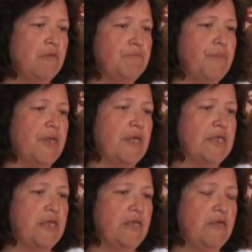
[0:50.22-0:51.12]
para
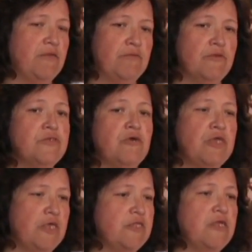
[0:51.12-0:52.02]
que nos
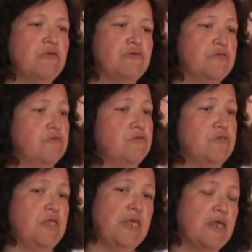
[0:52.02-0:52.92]
orienten, nos, nos
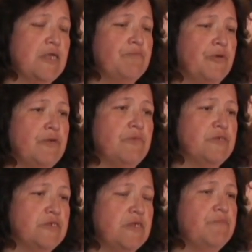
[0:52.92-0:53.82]
digan qué podemos
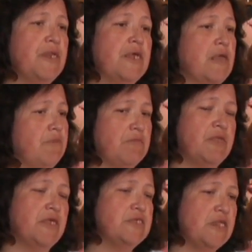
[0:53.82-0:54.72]
hacer para que a mi
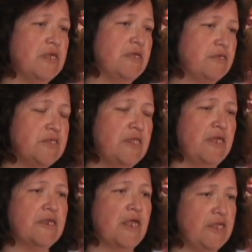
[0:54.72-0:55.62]
hermana se le, se
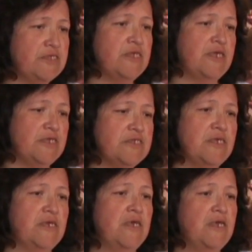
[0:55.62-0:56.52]
le realice
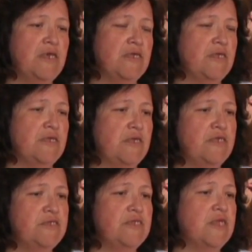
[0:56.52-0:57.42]
ese, e,
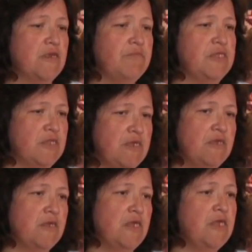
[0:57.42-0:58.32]
ese trámite
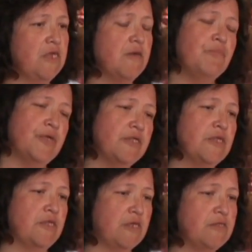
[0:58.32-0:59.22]
y ella pueda eh,
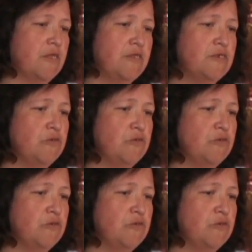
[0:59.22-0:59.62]
tener su